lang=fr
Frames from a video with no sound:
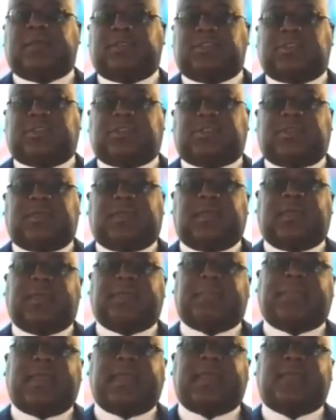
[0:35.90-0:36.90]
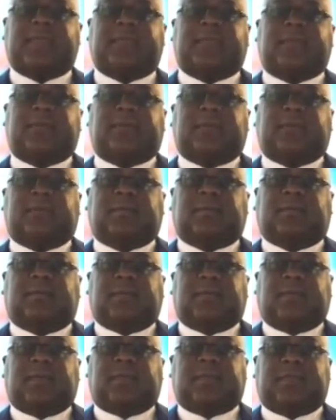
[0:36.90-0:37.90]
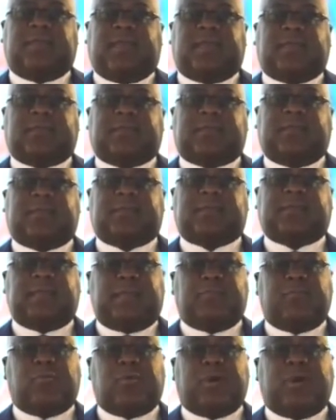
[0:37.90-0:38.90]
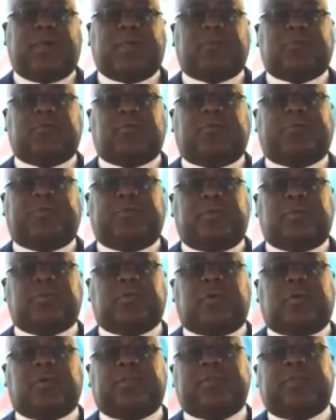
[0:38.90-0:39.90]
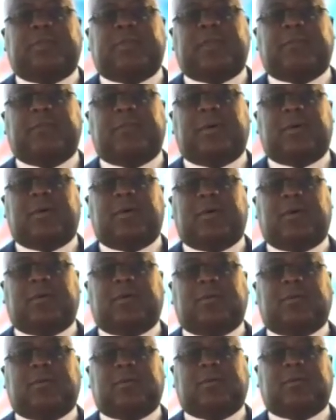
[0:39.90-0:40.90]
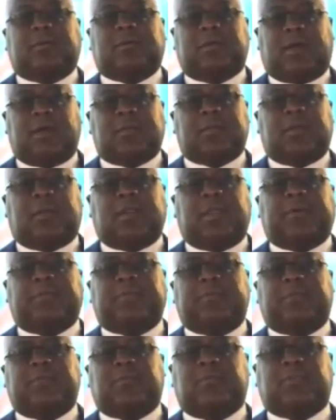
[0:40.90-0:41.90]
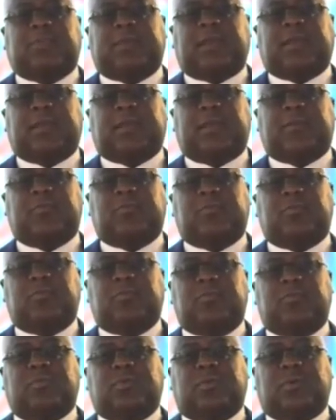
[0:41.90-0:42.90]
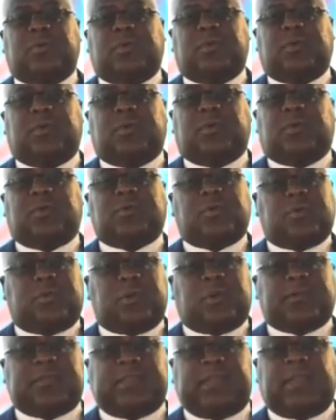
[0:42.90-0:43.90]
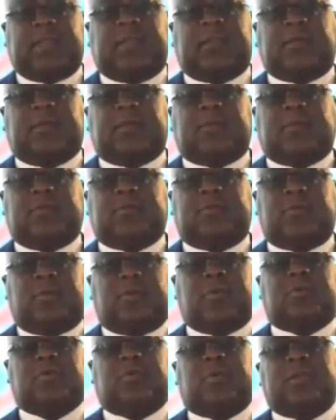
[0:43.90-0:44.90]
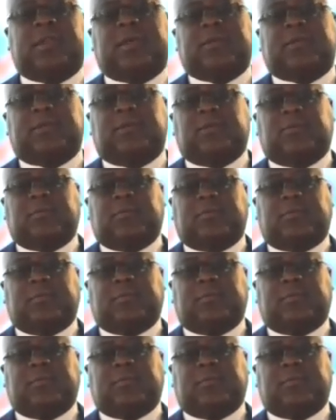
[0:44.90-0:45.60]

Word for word: riche et pleine qui a été témoin de plusieurs événements, tant dans la vie de chacun de nous que dans celle de notre nation.